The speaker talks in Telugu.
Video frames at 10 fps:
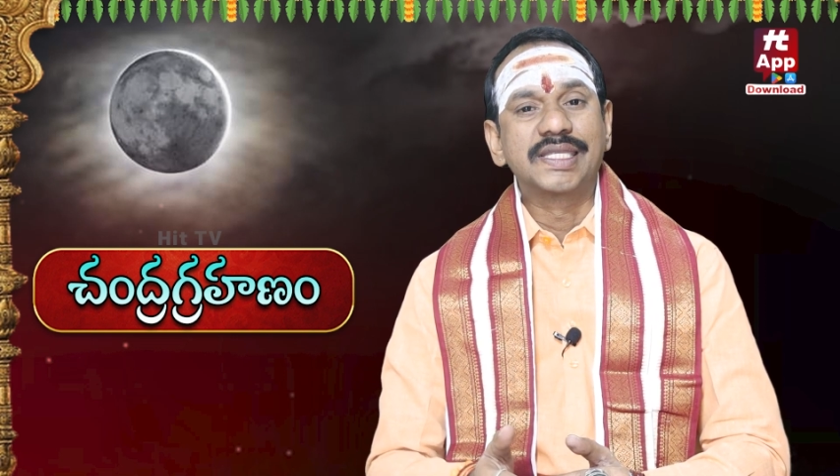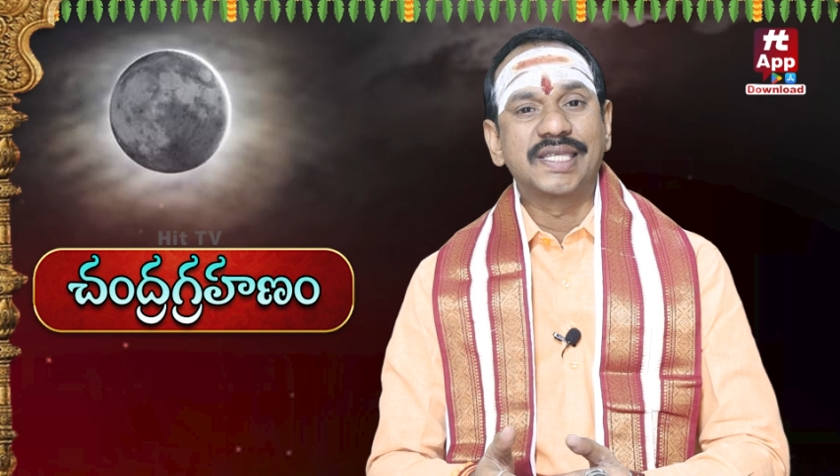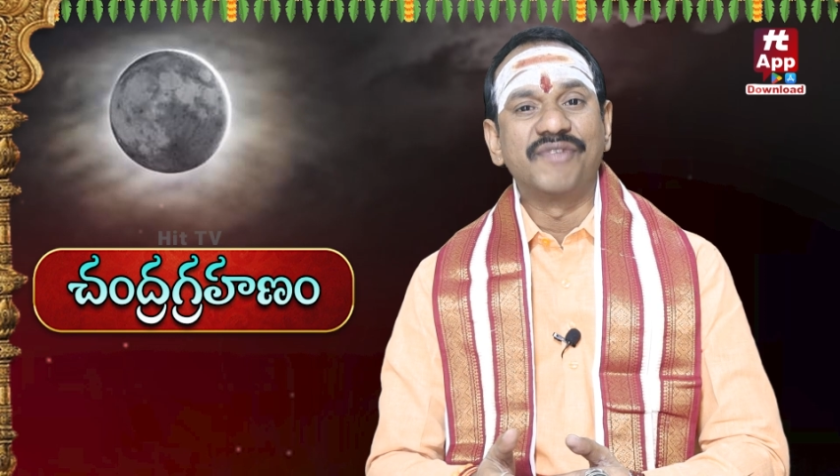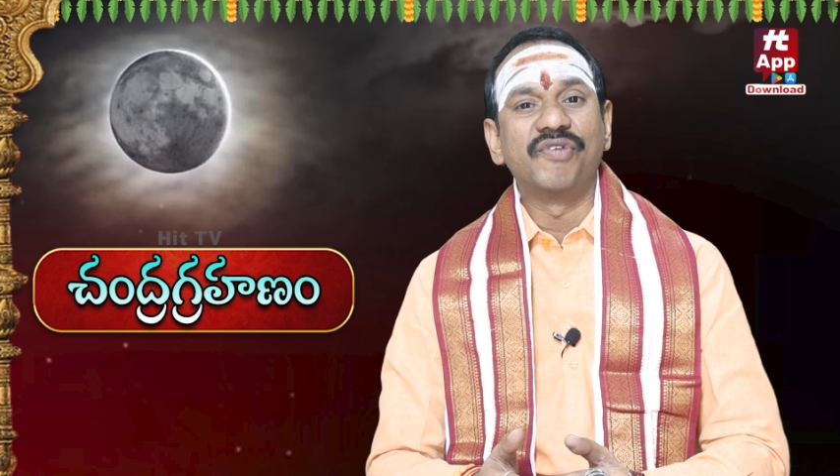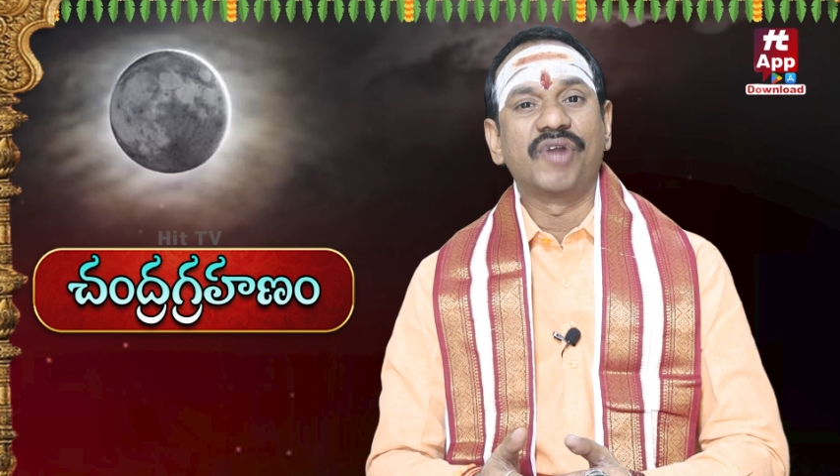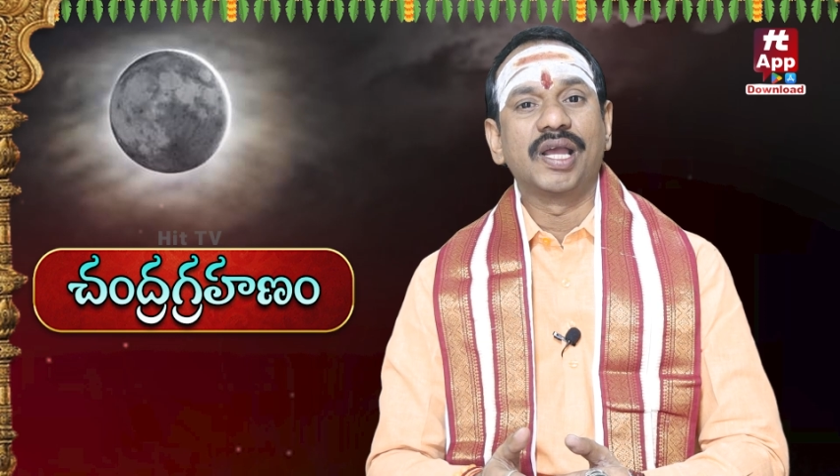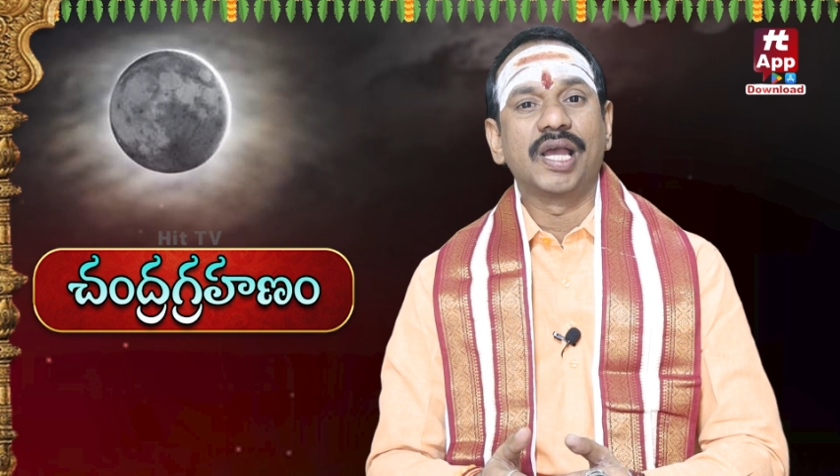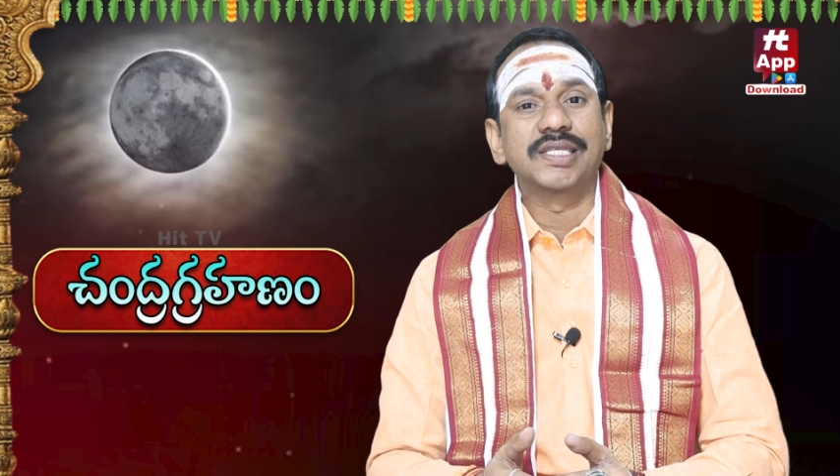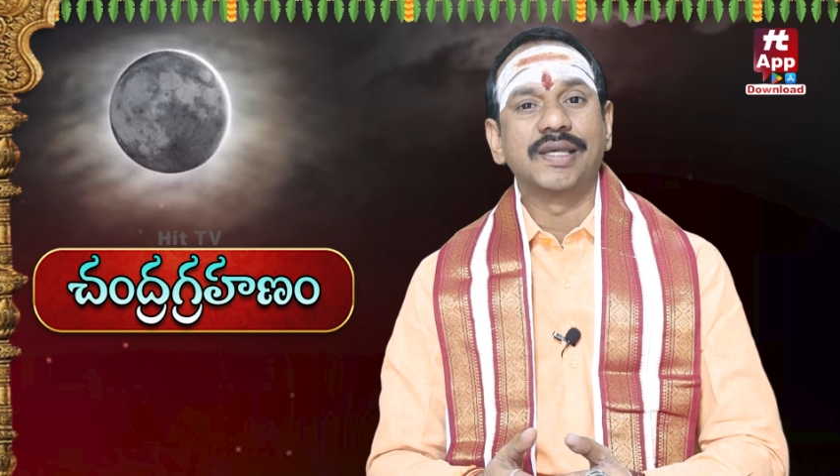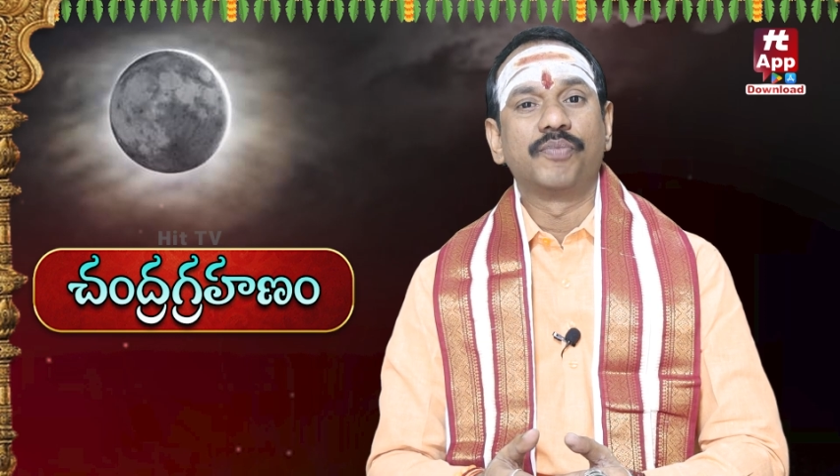
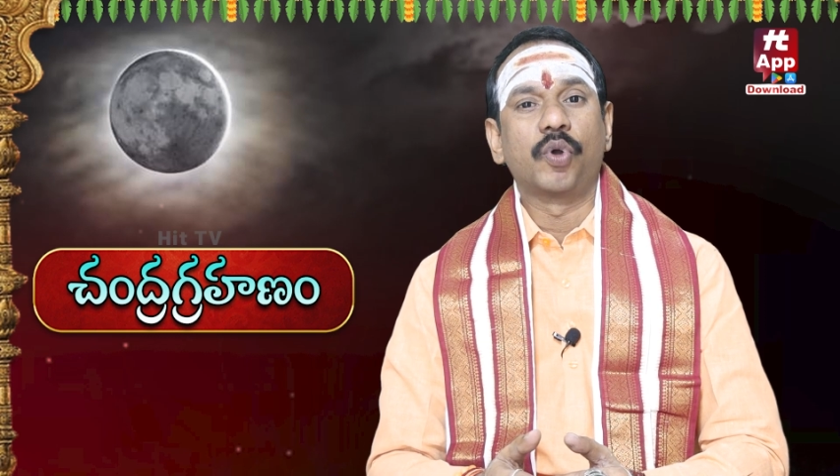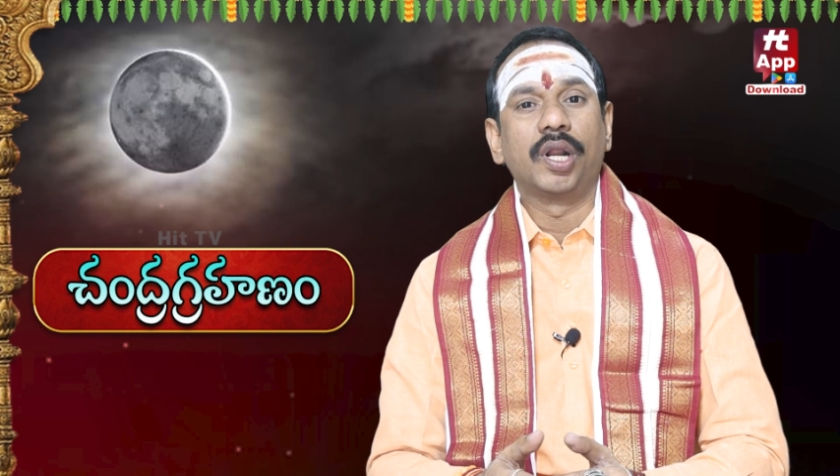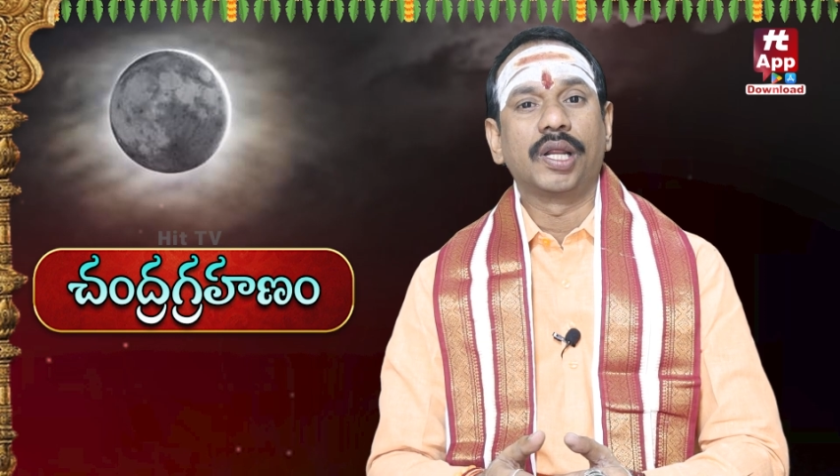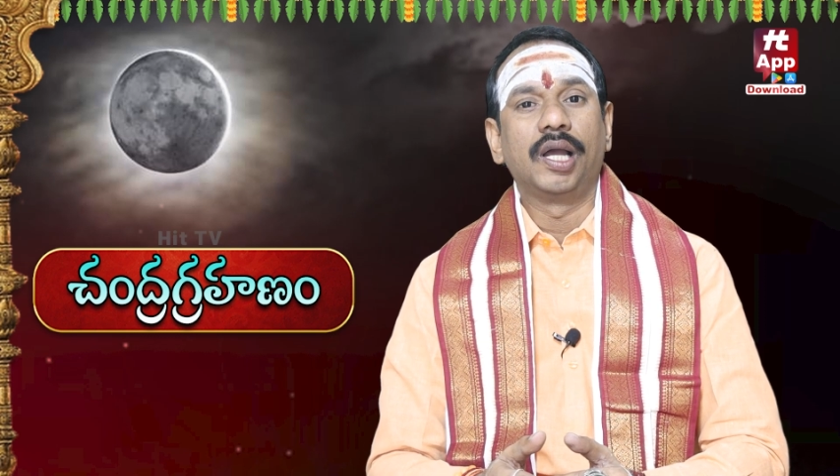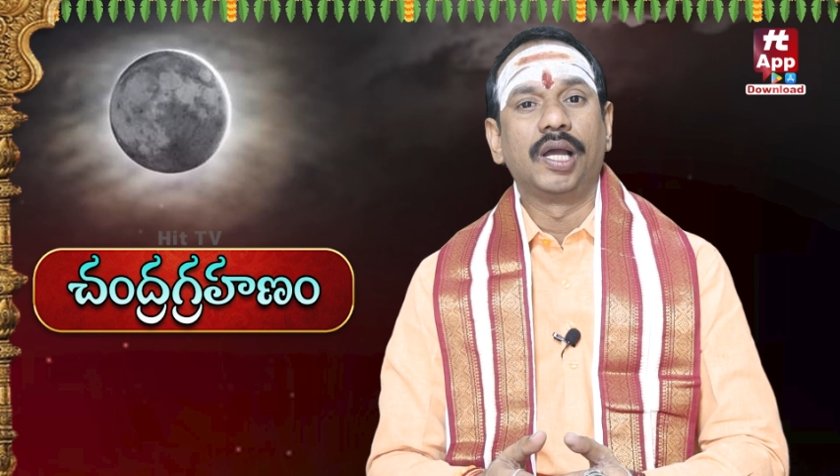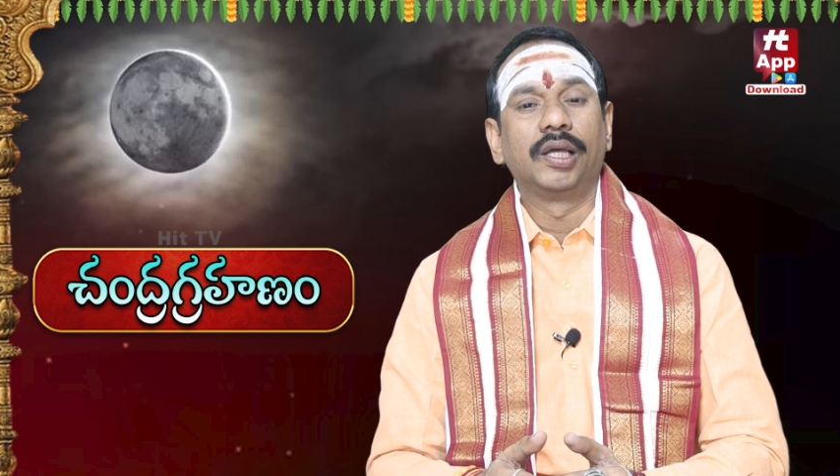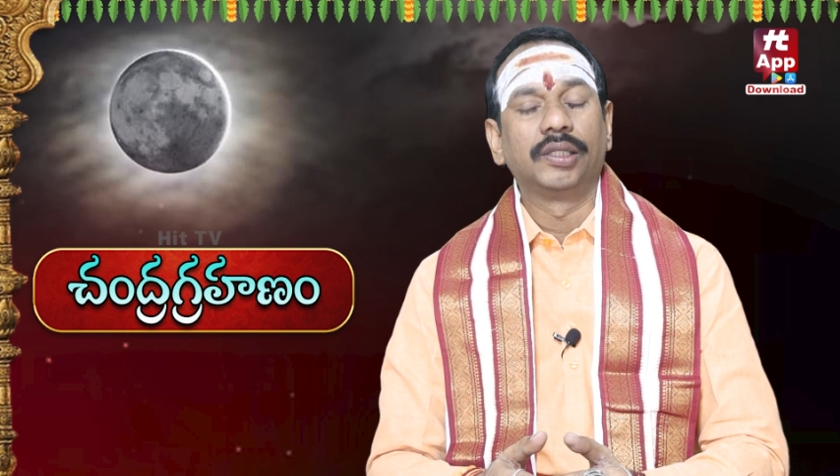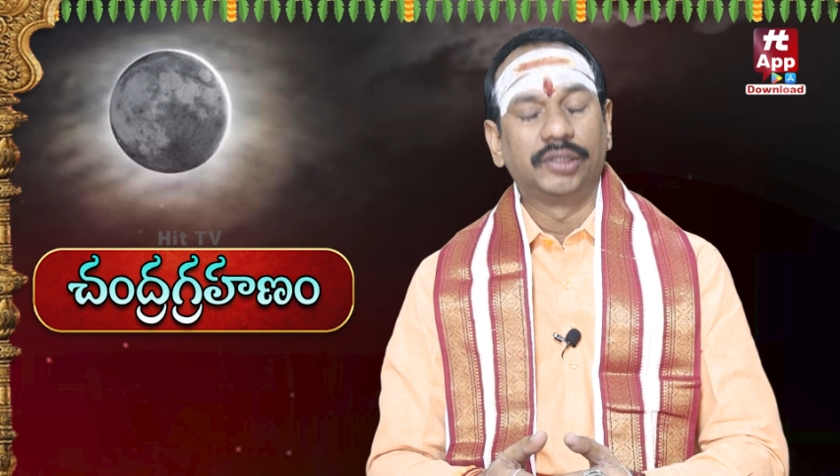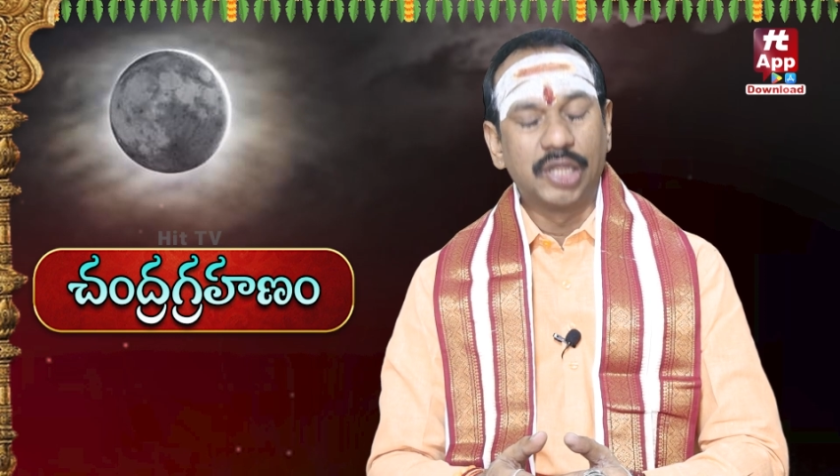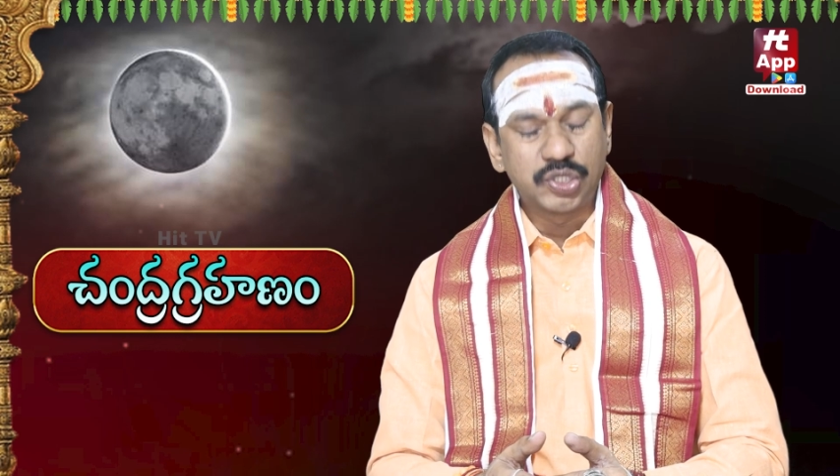సవివరంగా సంపూర్ణంగా
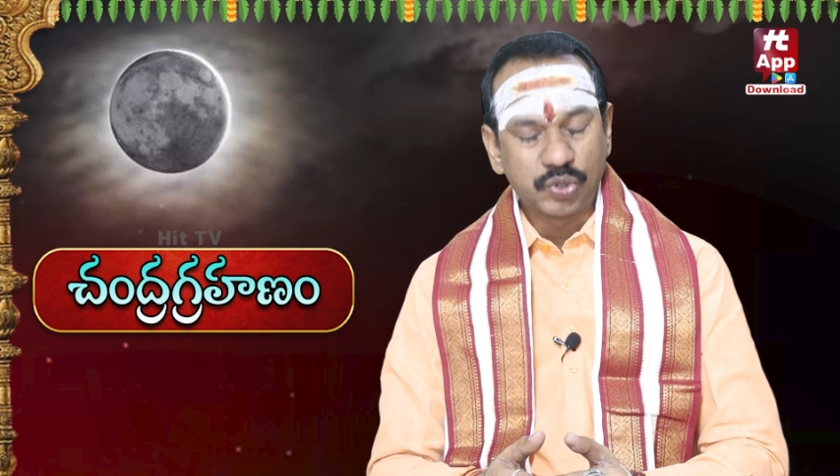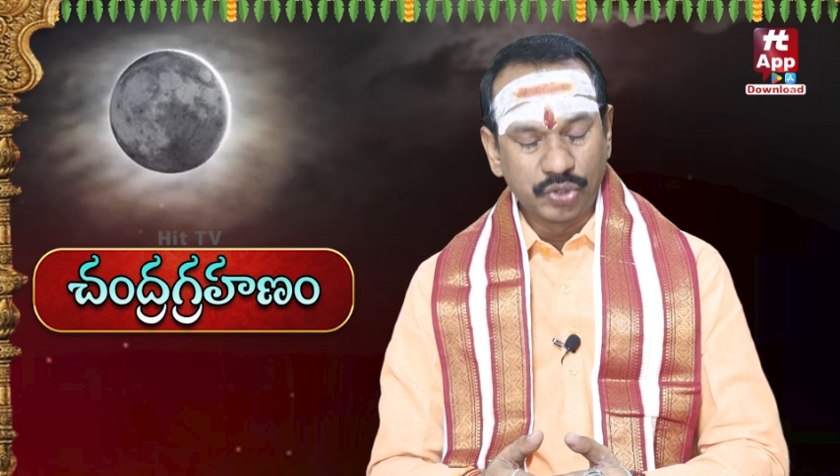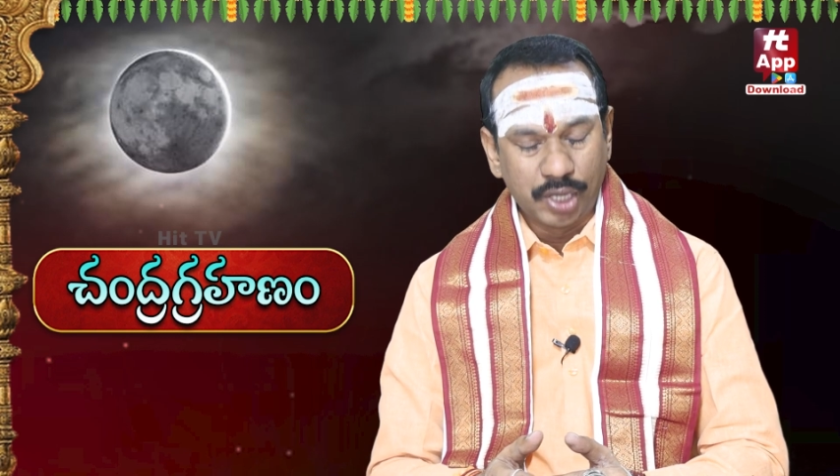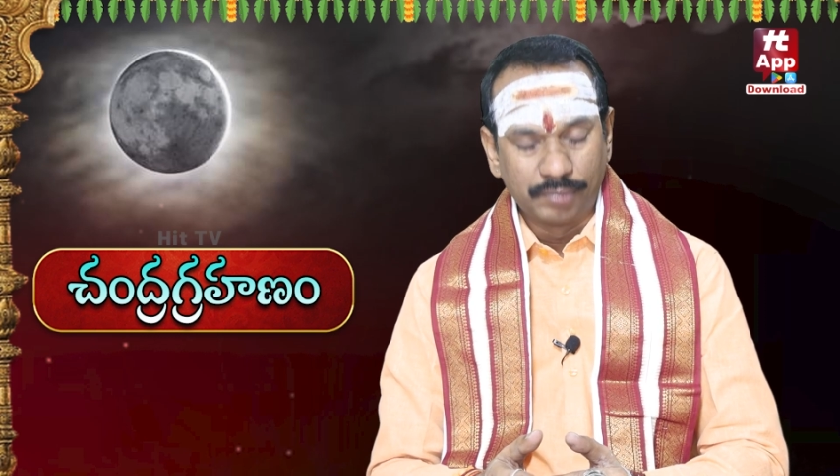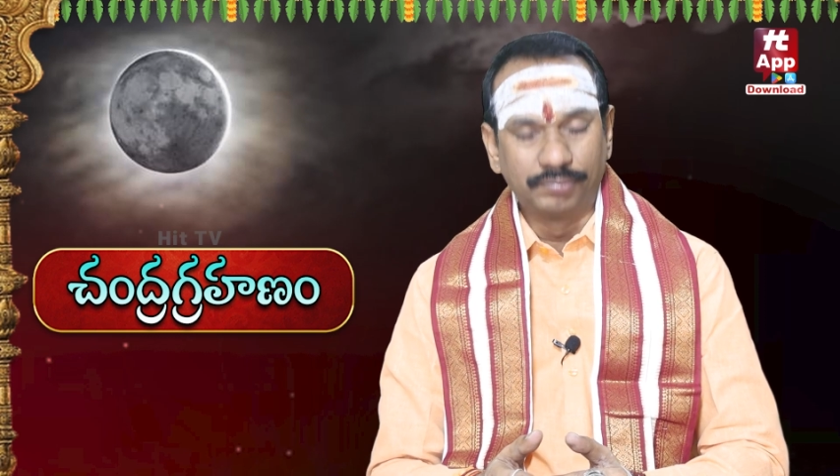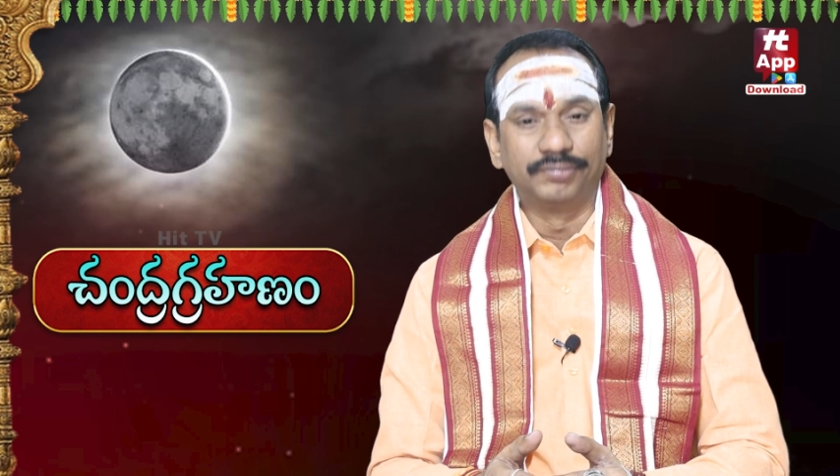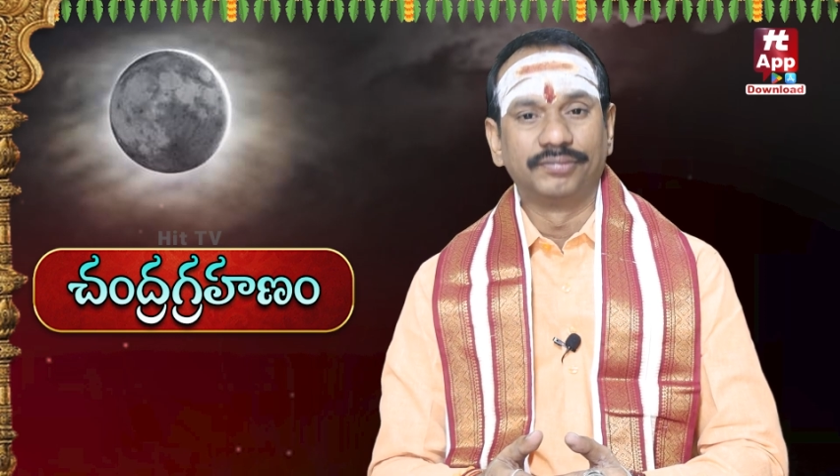తెలుసుకుందాం